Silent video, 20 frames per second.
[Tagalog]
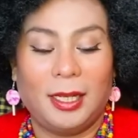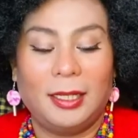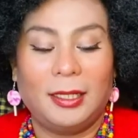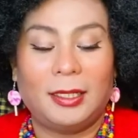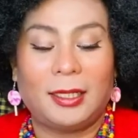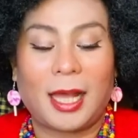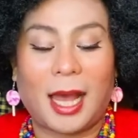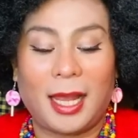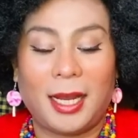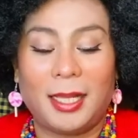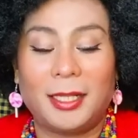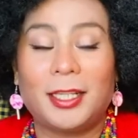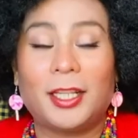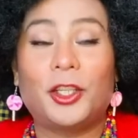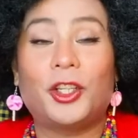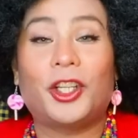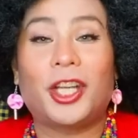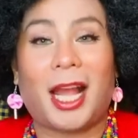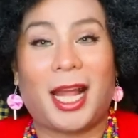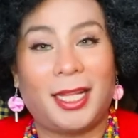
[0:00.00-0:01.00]
sana sa
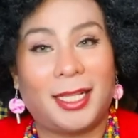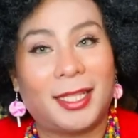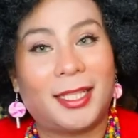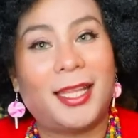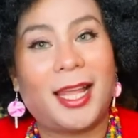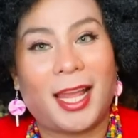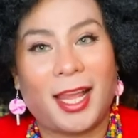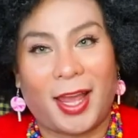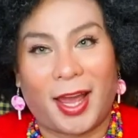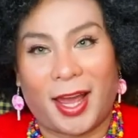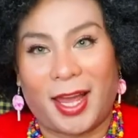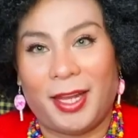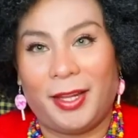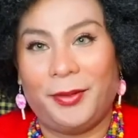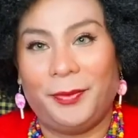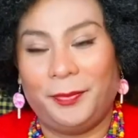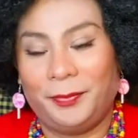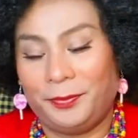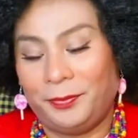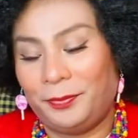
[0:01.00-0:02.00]
chance na yan,
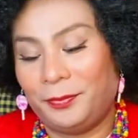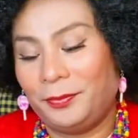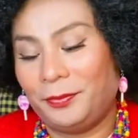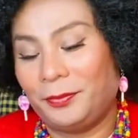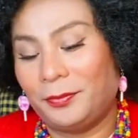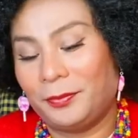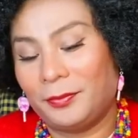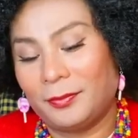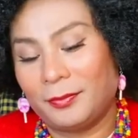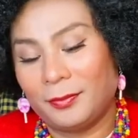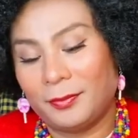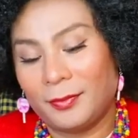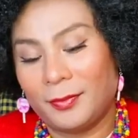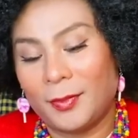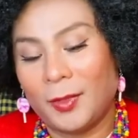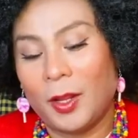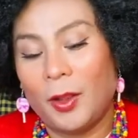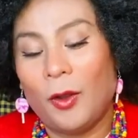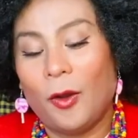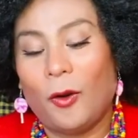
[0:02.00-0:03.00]

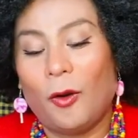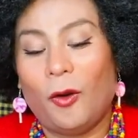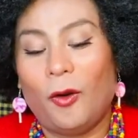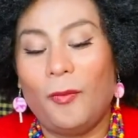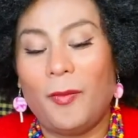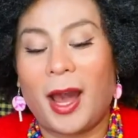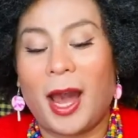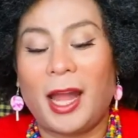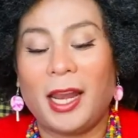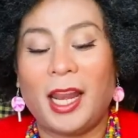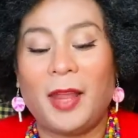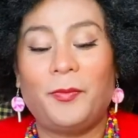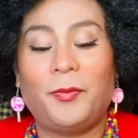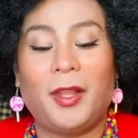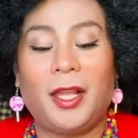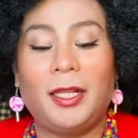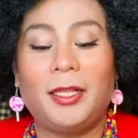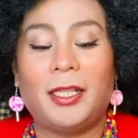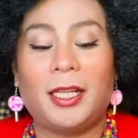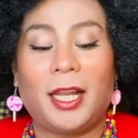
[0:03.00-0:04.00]
umanib
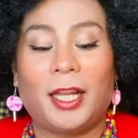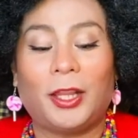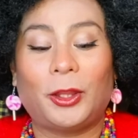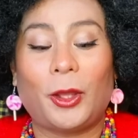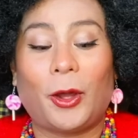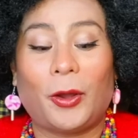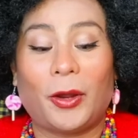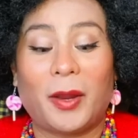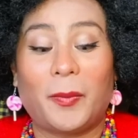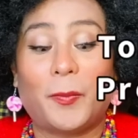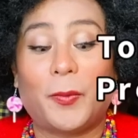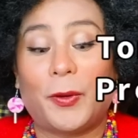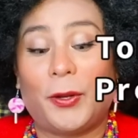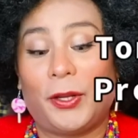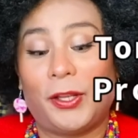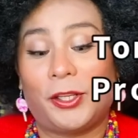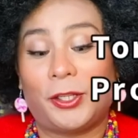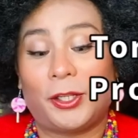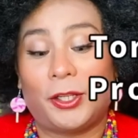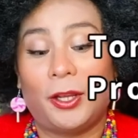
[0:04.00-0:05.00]
din si Tory
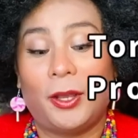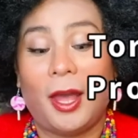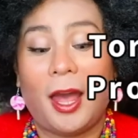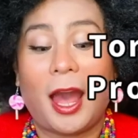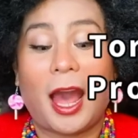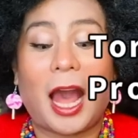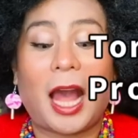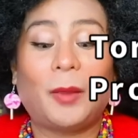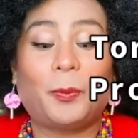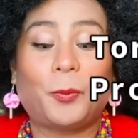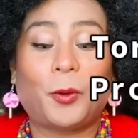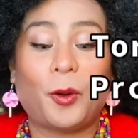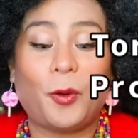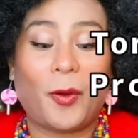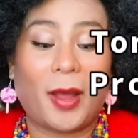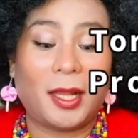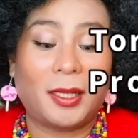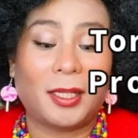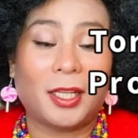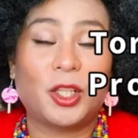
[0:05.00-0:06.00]
Birch at
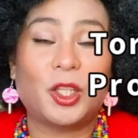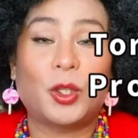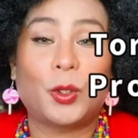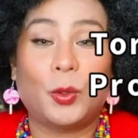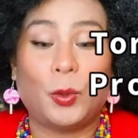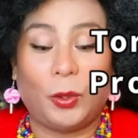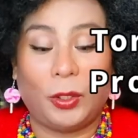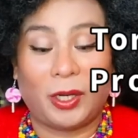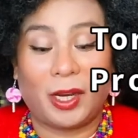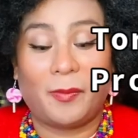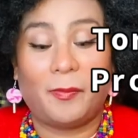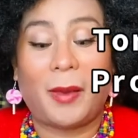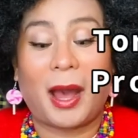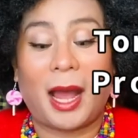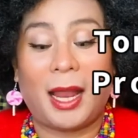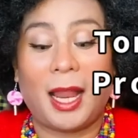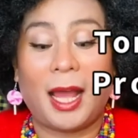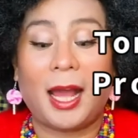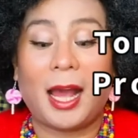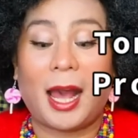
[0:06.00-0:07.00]
Proenza Schooler
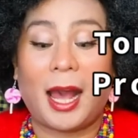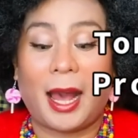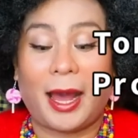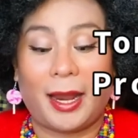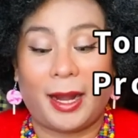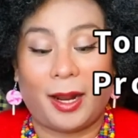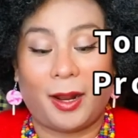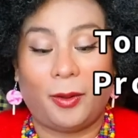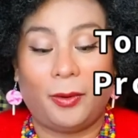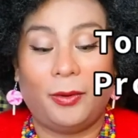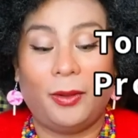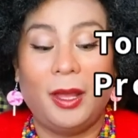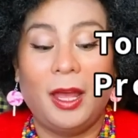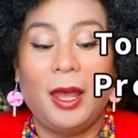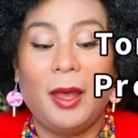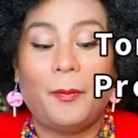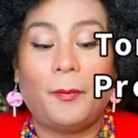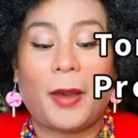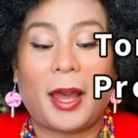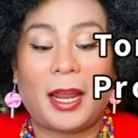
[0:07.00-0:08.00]
balang araw
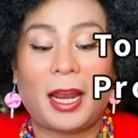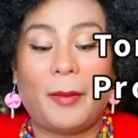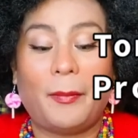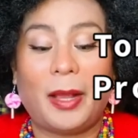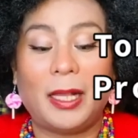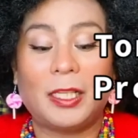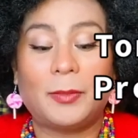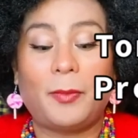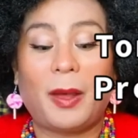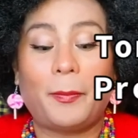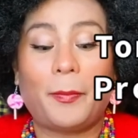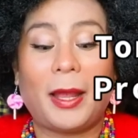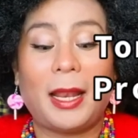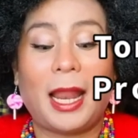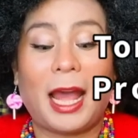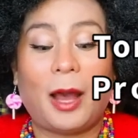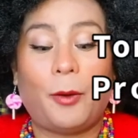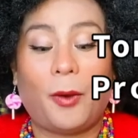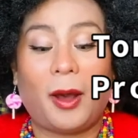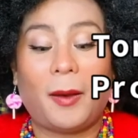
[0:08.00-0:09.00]
para mas
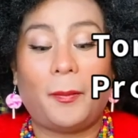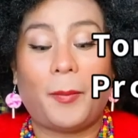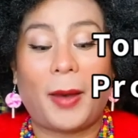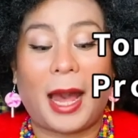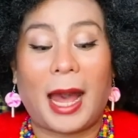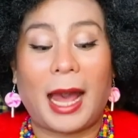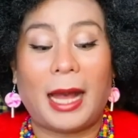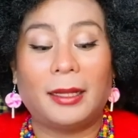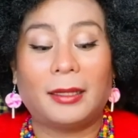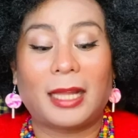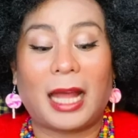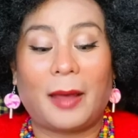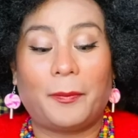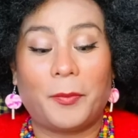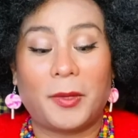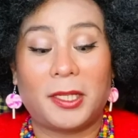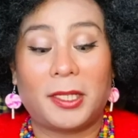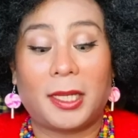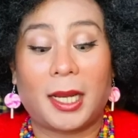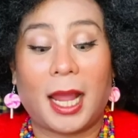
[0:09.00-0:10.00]
mapalawak pa ang
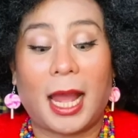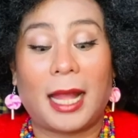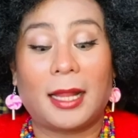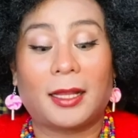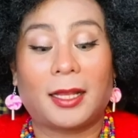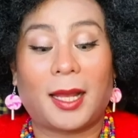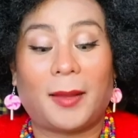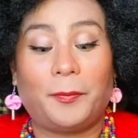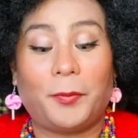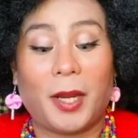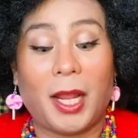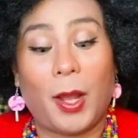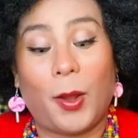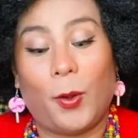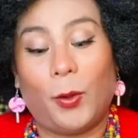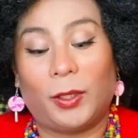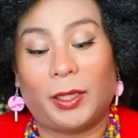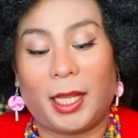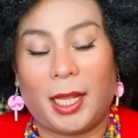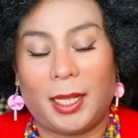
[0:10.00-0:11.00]
Tapestry at Capri
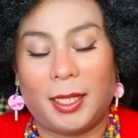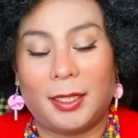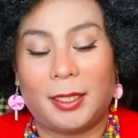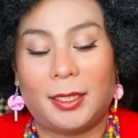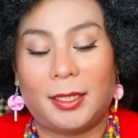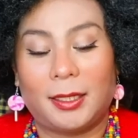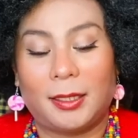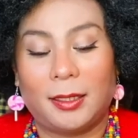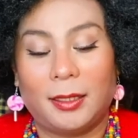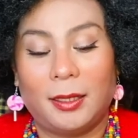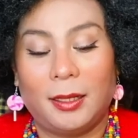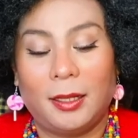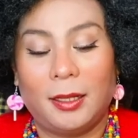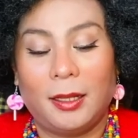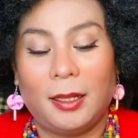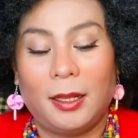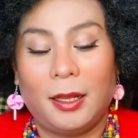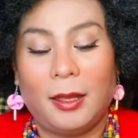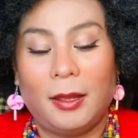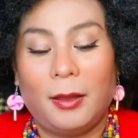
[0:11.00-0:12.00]
Holdings.
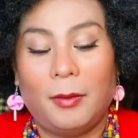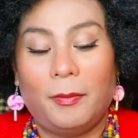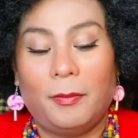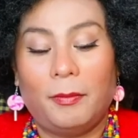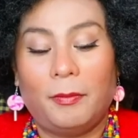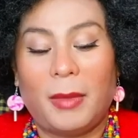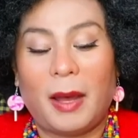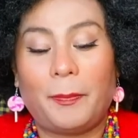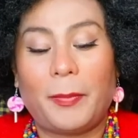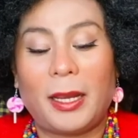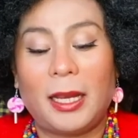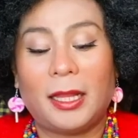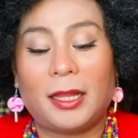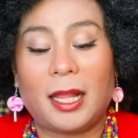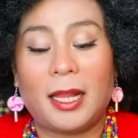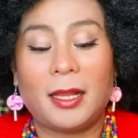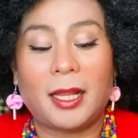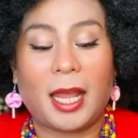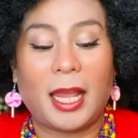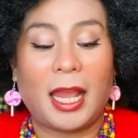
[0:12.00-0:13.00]

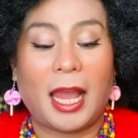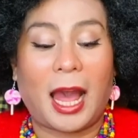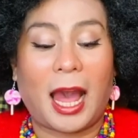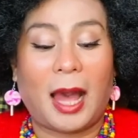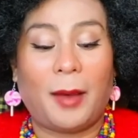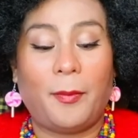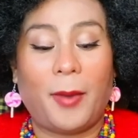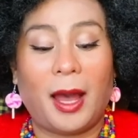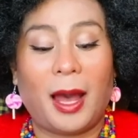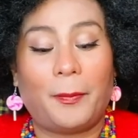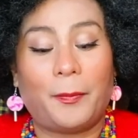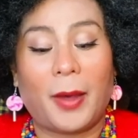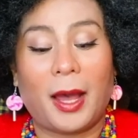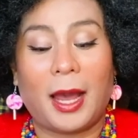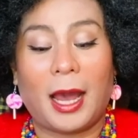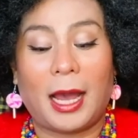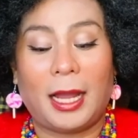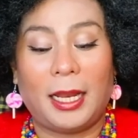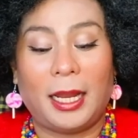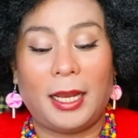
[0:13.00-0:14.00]
Mapalitan kaya ang mga
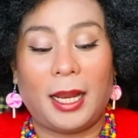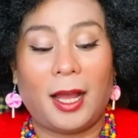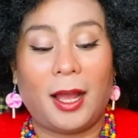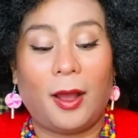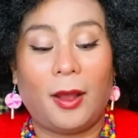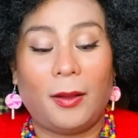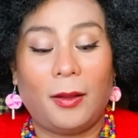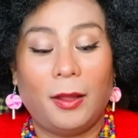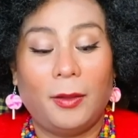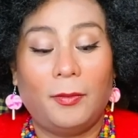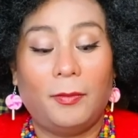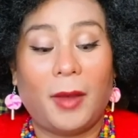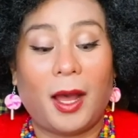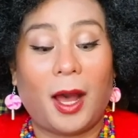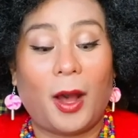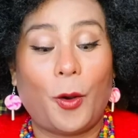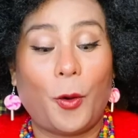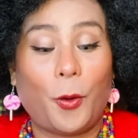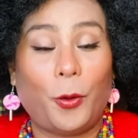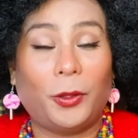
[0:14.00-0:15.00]
pangalan ng
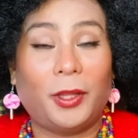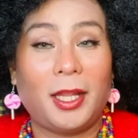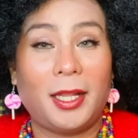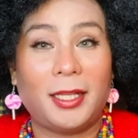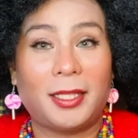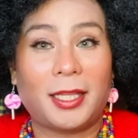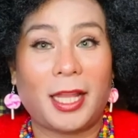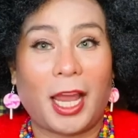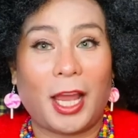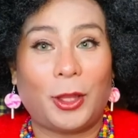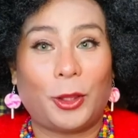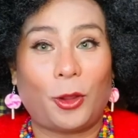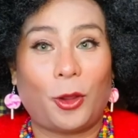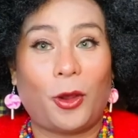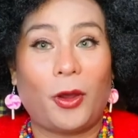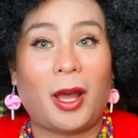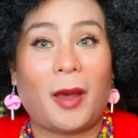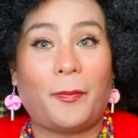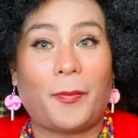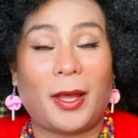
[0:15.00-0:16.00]
mga holdings na ito
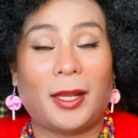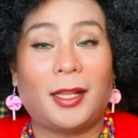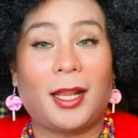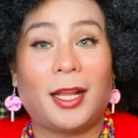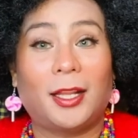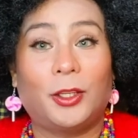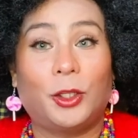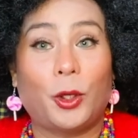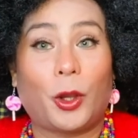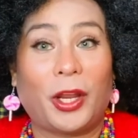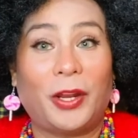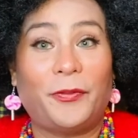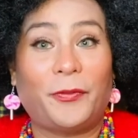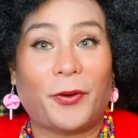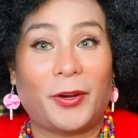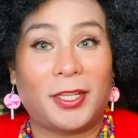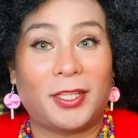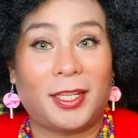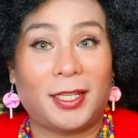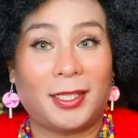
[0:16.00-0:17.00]
kapag nag-join
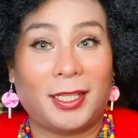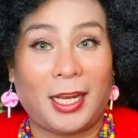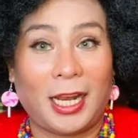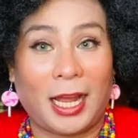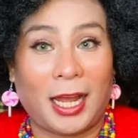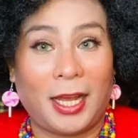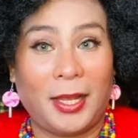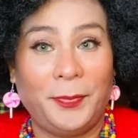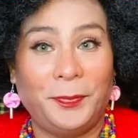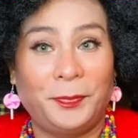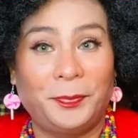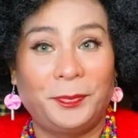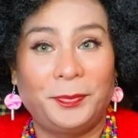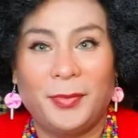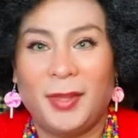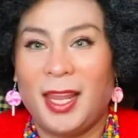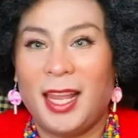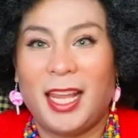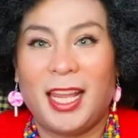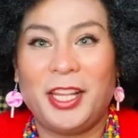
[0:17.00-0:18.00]
force na sila?
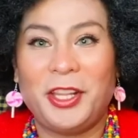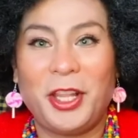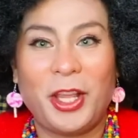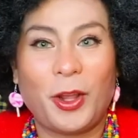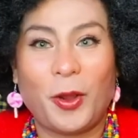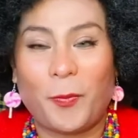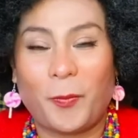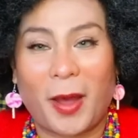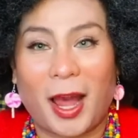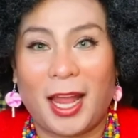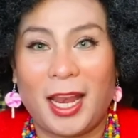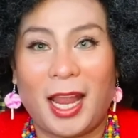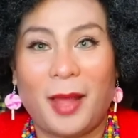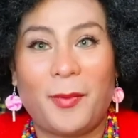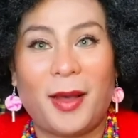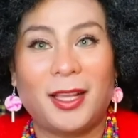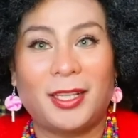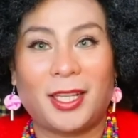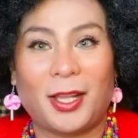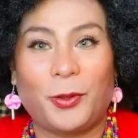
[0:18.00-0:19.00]
Hindi ko pa
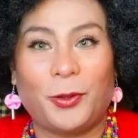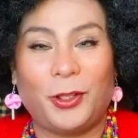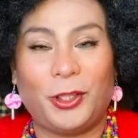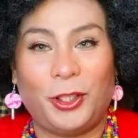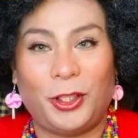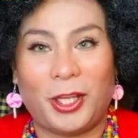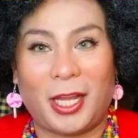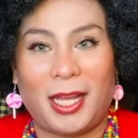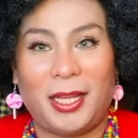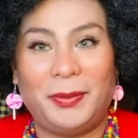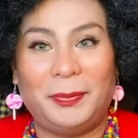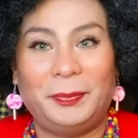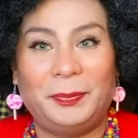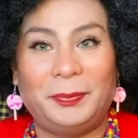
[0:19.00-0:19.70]
alam ang sagot dyan.